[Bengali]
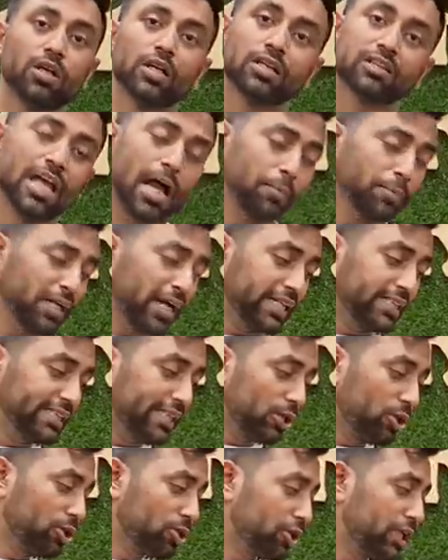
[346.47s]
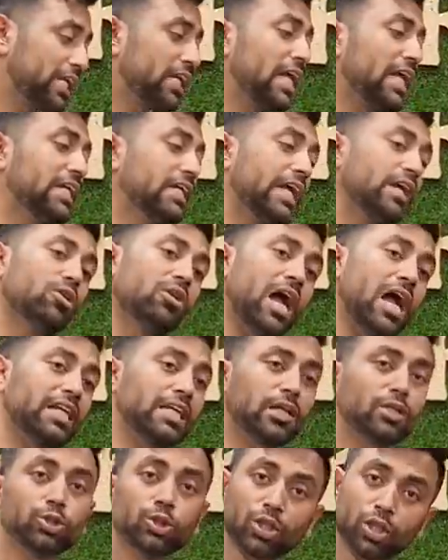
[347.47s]
কিন্তু আমি ইচ্ছেগুলো কিন্তু এগুলো
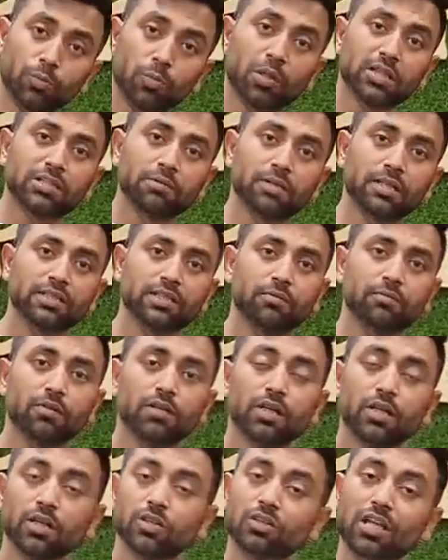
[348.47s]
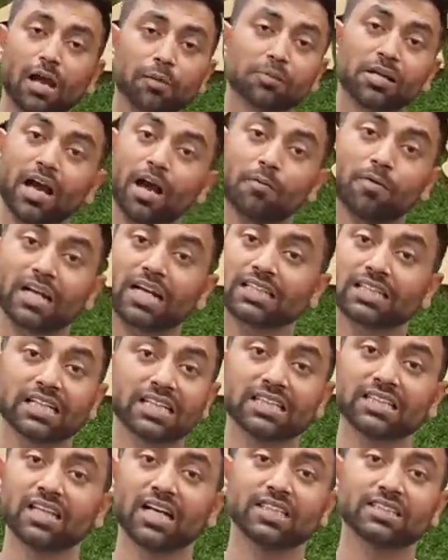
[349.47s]
আঠারোশো টাকা বলতে পারতাম তা আমি আমার একটা
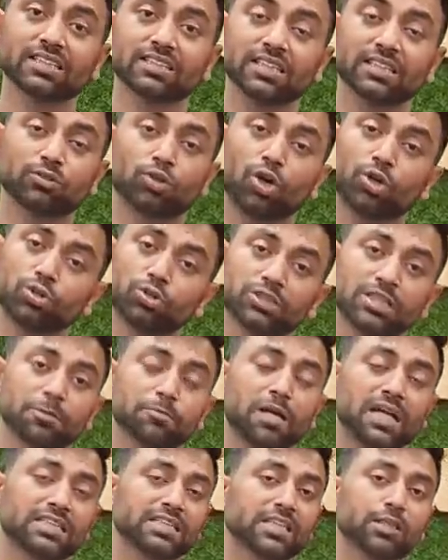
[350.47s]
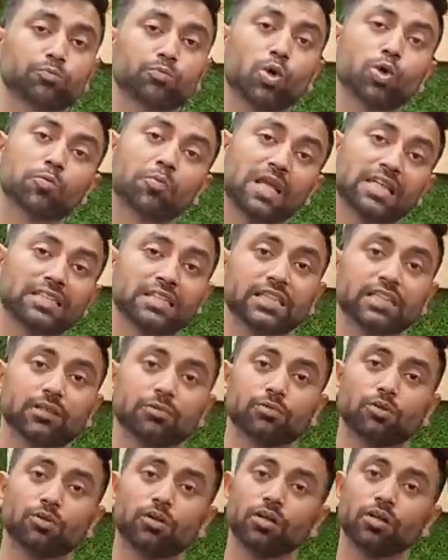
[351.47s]
নীতি আছে যে যখন যেই প্রাইসে কিনবো ওই প্রাইসটাই দিব
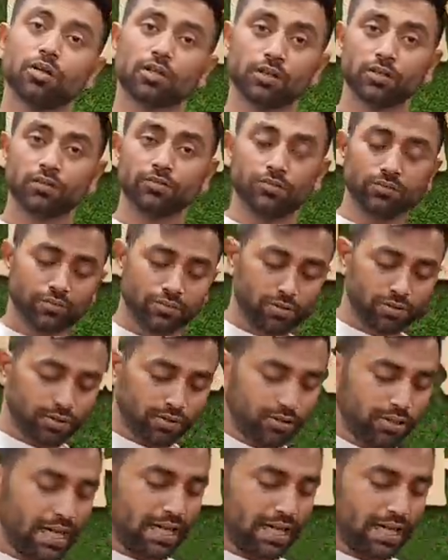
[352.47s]
তো